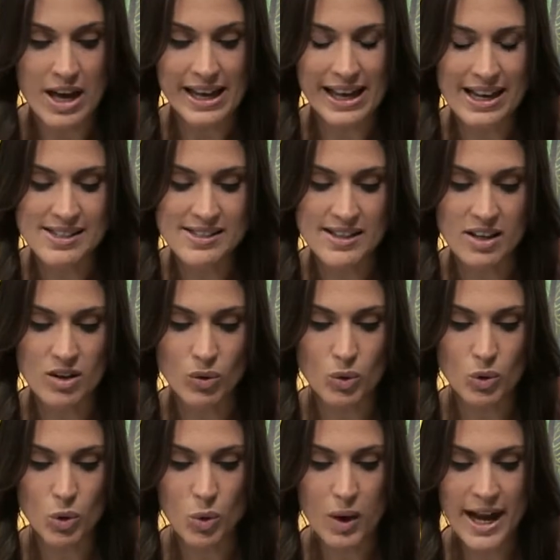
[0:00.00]
Cáncer
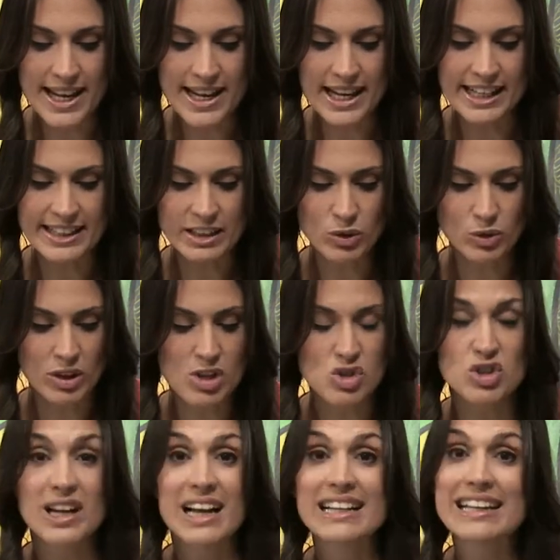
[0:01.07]
Uruguay, el Instituto
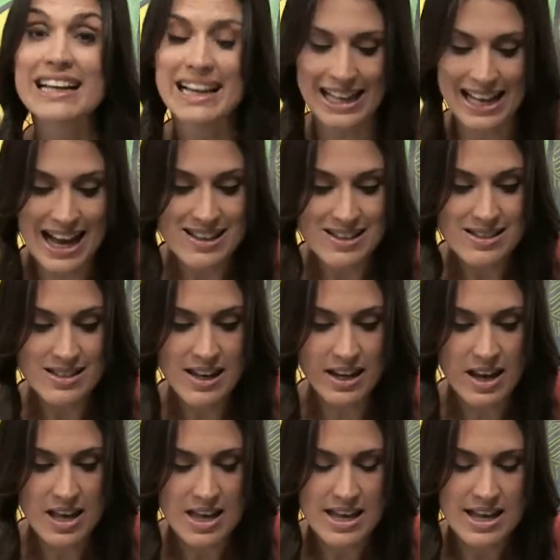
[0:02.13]
Nacional del
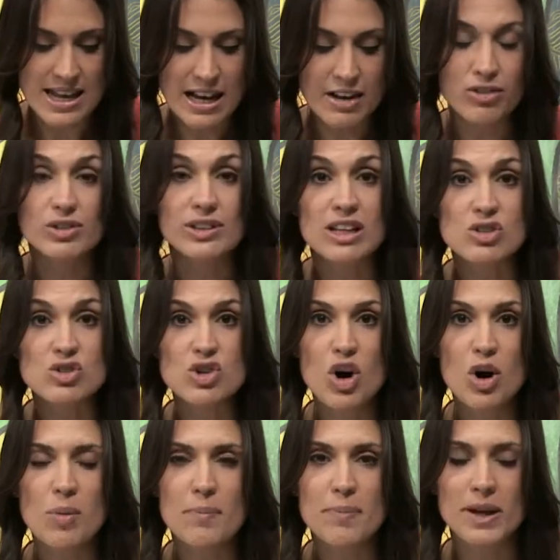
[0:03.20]
Cáncer y la
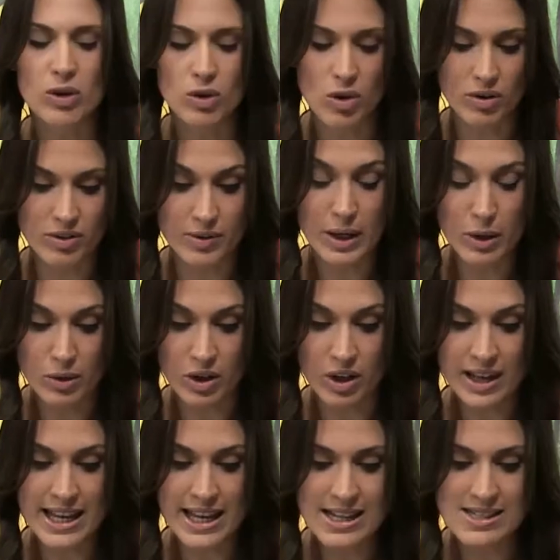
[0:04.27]
Fundación Pelujo
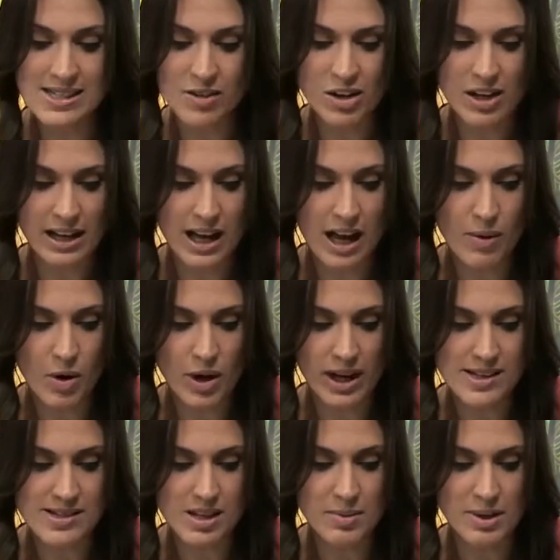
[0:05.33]
Felujo Higgins llevaron a cabo
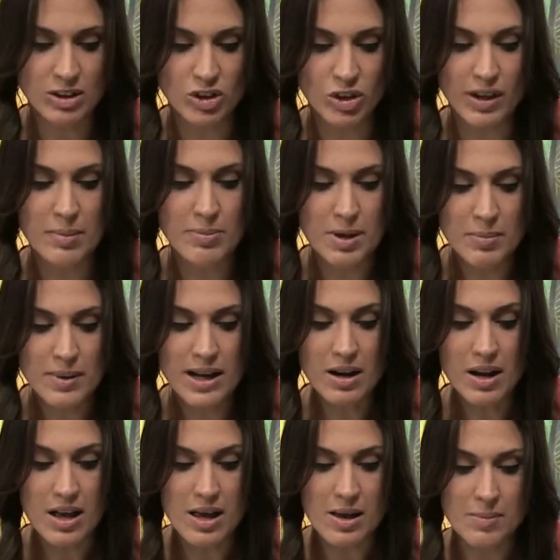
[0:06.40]
el lanzamiento del
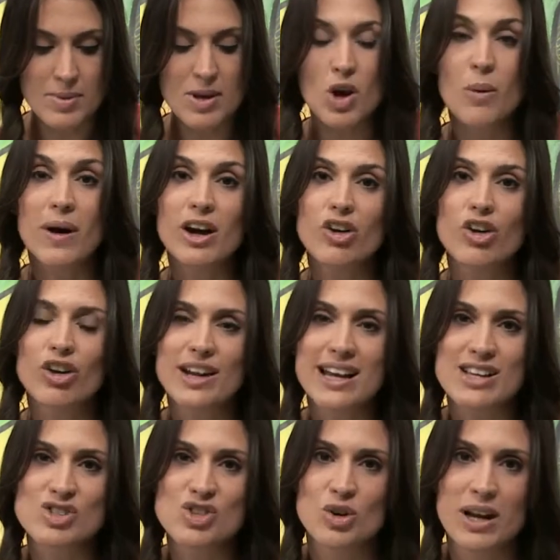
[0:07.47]
primer Biobanco
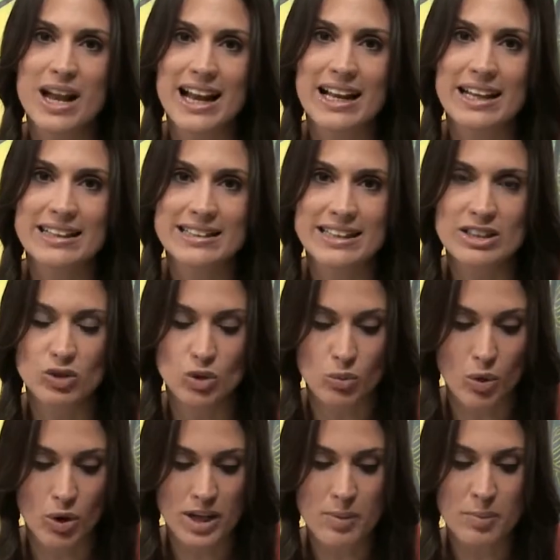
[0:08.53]
Nacional de
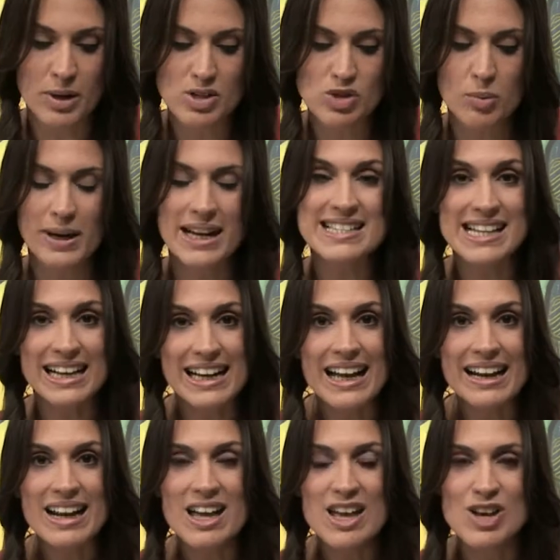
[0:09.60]
Tumores. Por eso, para
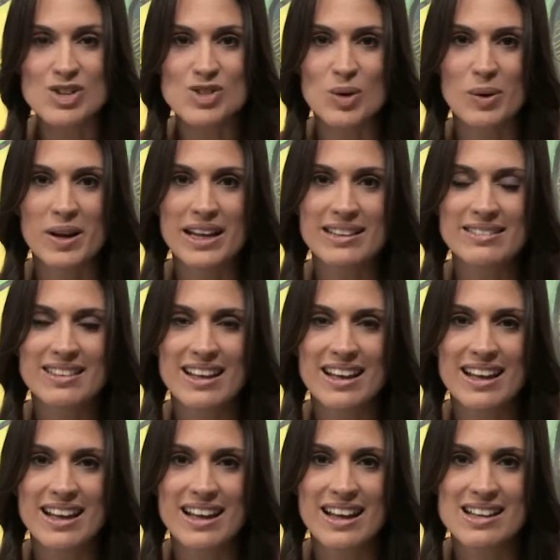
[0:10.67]
charlar sobre
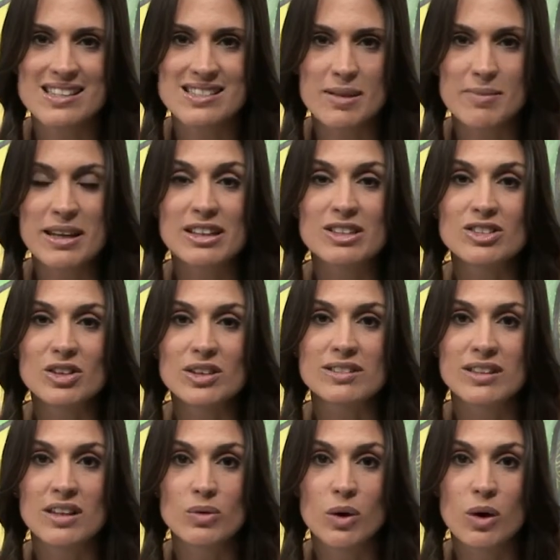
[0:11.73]
este lanzamiento,
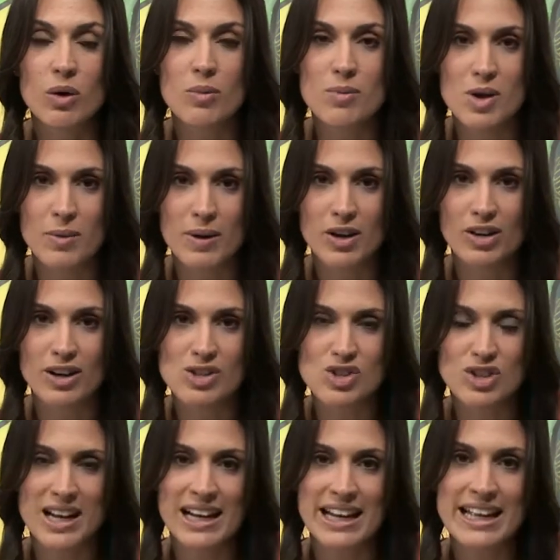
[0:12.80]
este nuevo Biobanco Nacional